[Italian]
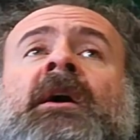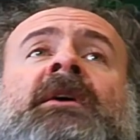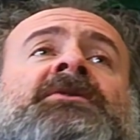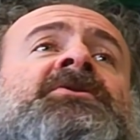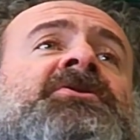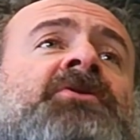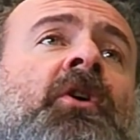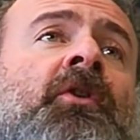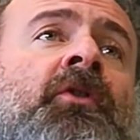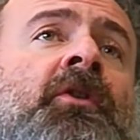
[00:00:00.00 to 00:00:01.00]
Ci
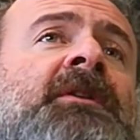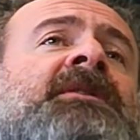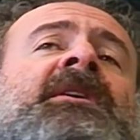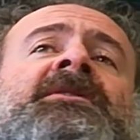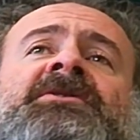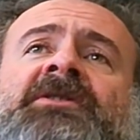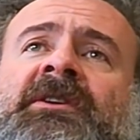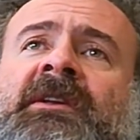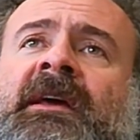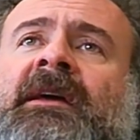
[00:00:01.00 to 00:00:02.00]
sono
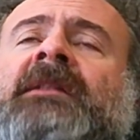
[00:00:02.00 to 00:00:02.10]
decine